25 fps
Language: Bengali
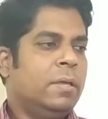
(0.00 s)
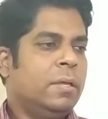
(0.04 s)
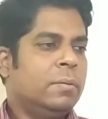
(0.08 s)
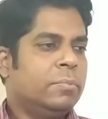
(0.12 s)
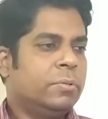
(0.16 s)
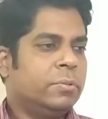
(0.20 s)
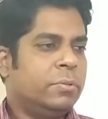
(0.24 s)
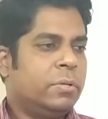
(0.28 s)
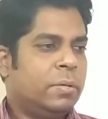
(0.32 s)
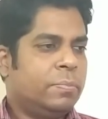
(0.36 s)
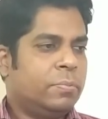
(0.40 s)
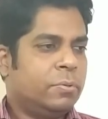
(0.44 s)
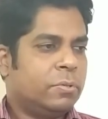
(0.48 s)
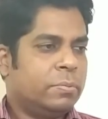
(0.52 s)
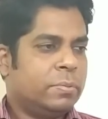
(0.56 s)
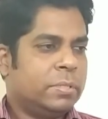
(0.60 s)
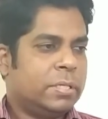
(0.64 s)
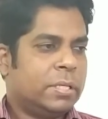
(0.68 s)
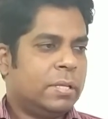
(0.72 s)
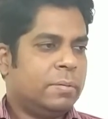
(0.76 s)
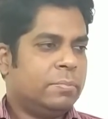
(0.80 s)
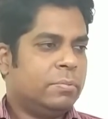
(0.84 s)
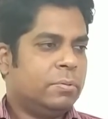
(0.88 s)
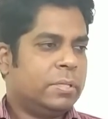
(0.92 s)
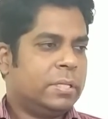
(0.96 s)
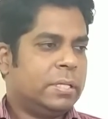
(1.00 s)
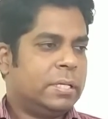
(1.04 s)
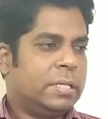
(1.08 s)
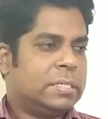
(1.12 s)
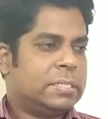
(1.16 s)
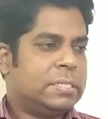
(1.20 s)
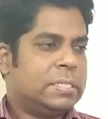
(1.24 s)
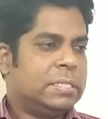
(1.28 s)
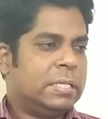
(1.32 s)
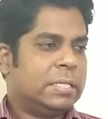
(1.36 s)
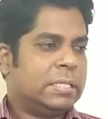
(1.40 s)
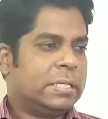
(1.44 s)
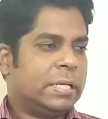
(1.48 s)
বন্ধুরা প্রথমে যেটা বলতে
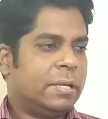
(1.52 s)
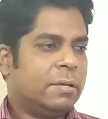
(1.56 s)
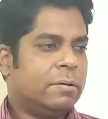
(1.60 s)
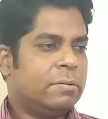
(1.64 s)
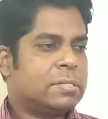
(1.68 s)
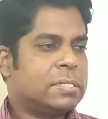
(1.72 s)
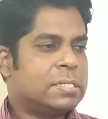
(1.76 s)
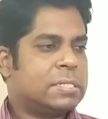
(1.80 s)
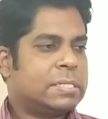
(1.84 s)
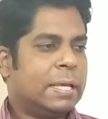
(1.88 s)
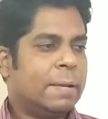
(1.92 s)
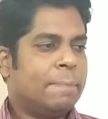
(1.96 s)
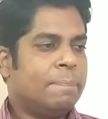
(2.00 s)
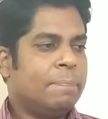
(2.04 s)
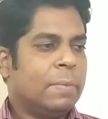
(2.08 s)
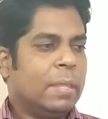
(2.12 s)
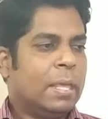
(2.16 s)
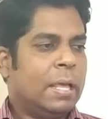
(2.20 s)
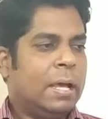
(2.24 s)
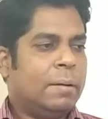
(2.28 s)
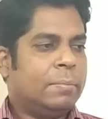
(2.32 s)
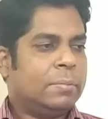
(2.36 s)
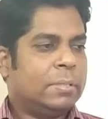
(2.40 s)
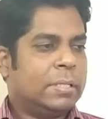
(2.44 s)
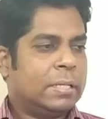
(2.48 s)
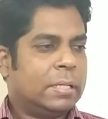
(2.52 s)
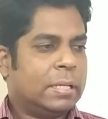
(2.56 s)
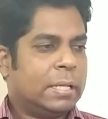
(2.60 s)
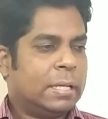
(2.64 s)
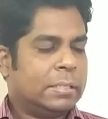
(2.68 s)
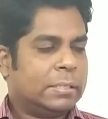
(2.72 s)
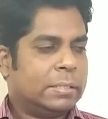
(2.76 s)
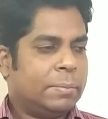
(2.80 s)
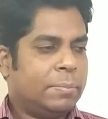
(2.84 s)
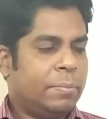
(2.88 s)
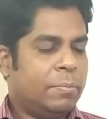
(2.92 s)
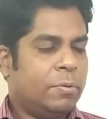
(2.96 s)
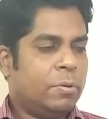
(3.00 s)
যাচ্ছি যে সেটা হচ্ছে যে আমাদের
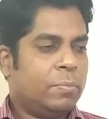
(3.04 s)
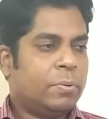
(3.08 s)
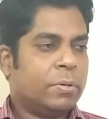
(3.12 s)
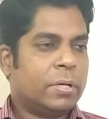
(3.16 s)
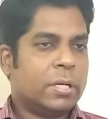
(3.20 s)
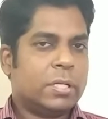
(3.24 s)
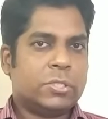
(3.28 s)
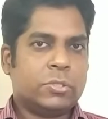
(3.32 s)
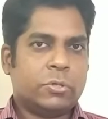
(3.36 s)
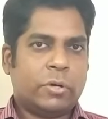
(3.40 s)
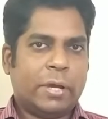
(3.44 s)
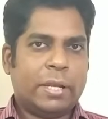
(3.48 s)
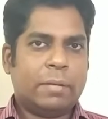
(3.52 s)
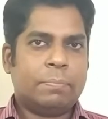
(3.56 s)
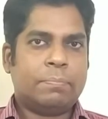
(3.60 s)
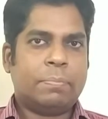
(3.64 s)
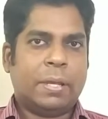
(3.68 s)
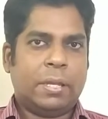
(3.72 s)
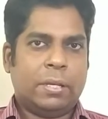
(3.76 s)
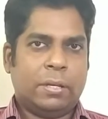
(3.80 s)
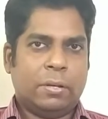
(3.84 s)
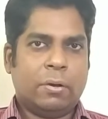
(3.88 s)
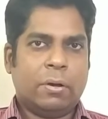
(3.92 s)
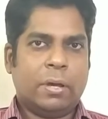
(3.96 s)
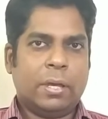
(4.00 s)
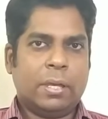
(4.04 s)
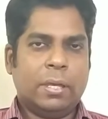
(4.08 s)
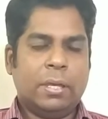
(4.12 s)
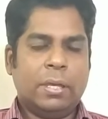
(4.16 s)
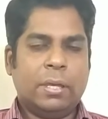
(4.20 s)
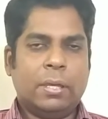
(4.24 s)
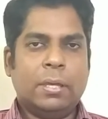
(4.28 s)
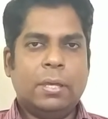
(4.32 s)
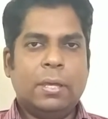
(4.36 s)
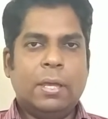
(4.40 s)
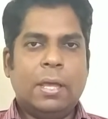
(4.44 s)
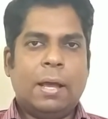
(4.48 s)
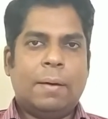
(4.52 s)
যে বিভিন্ন প্রকার জয়েন্ট পেইন হয় হ্যাঁ
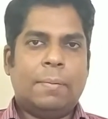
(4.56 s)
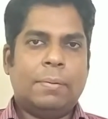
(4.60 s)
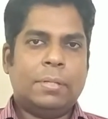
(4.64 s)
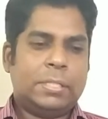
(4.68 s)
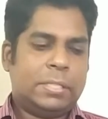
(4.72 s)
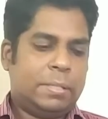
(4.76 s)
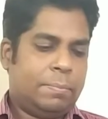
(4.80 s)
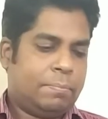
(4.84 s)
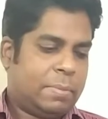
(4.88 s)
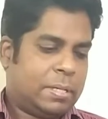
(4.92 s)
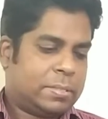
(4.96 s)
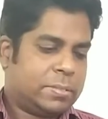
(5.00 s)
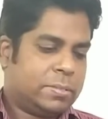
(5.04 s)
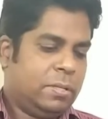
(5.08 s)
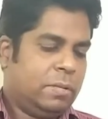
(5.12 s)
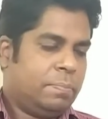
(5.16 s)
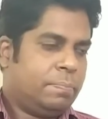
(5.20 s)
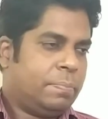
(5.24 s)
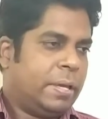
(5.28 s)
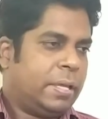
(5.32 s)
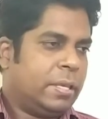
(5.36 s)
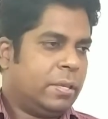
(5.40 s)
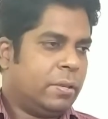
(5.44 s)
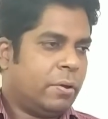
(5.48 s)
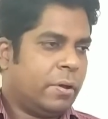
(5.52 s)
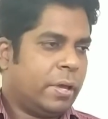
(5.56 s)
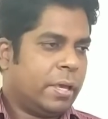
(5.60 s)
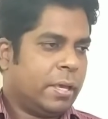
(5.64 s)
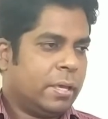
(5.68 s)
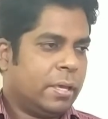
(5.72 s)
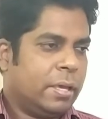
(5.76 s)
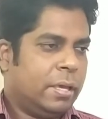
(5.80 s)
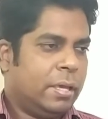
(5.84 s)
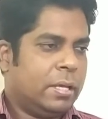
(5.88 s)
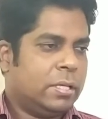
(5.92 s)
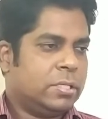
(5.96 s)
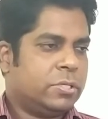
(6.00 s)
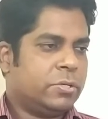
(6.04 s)
আমাদের যে মাসল পেইন হয়
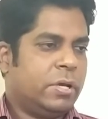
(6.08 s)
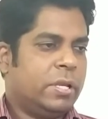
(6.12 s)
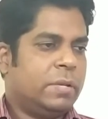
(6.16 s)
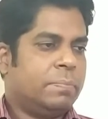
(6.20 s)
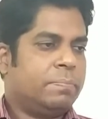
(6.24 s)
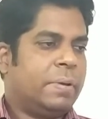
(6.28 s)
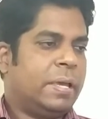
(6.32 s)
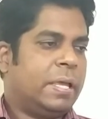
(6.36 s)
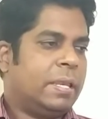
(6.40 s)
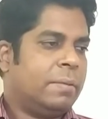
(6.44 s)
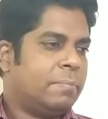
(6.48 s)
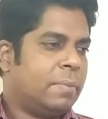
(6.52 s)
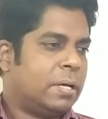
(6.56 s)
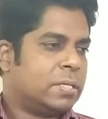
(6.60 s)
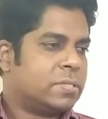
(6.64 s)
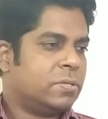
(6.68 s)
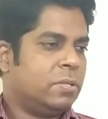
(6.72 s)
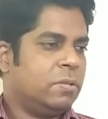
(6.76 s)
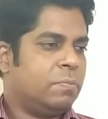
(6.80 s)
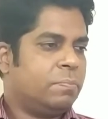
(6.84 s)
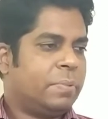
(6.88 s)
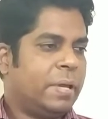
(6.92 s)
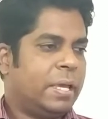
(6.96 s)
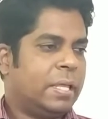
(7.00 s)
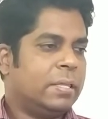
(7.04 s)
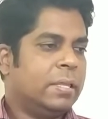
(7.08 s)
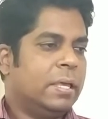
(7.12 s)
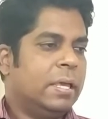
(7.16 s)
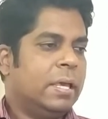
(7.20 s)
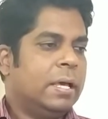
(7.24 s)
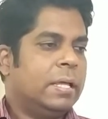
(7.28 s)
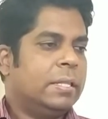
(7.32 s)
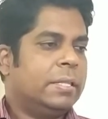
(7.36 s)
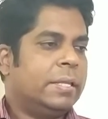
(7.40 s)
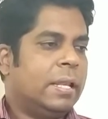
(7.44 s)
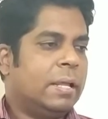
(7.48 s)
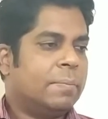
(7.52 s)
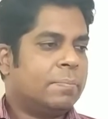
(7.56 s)
হ্যাঁ জয়েন্ট পেইন মাসল পেইন
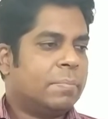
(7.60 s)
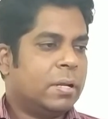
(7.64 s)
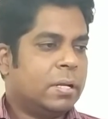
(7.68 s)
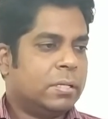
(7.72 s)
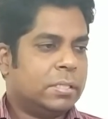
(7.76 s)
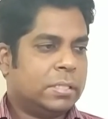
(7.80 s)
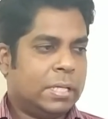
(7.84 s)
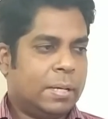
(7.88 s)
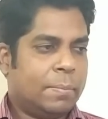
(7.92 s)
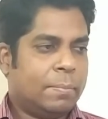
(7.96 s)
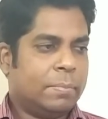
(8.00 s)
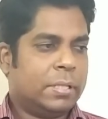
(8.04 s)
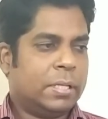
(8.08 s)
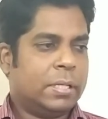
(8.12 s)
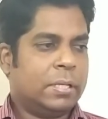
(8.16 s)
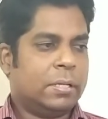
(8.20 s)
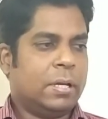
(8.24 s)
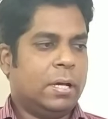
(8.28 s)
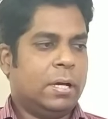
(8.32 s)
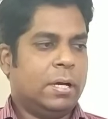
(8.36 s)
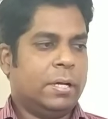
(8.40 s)
দেন আপনার যে আমাদের